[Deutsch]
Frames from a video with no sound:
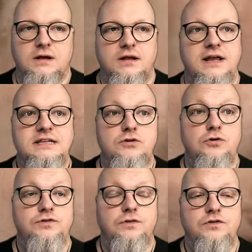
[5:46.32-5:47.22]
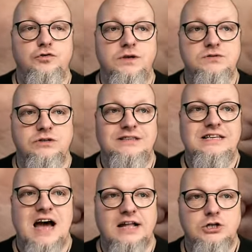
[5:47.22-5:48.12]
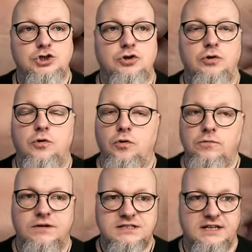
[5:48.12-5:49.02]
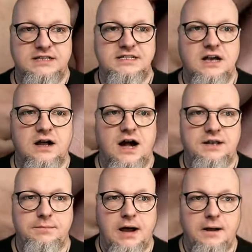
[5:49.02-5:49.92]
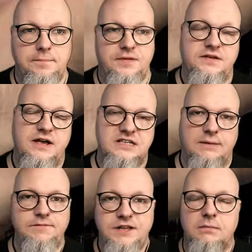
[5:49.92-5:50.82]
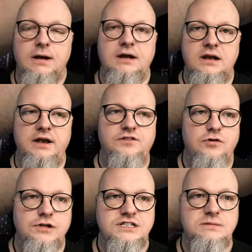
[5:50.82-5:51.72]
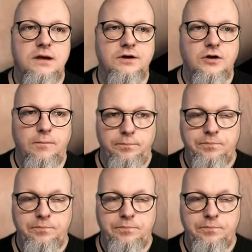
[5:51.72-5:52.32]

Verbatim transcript: Die nächste Lösung ist übrigens unten die Ansteuerung, was ich jetzt hier gerade mache. Das heißt, ich habe wieder mal ein kleines Hölzchen mir genommen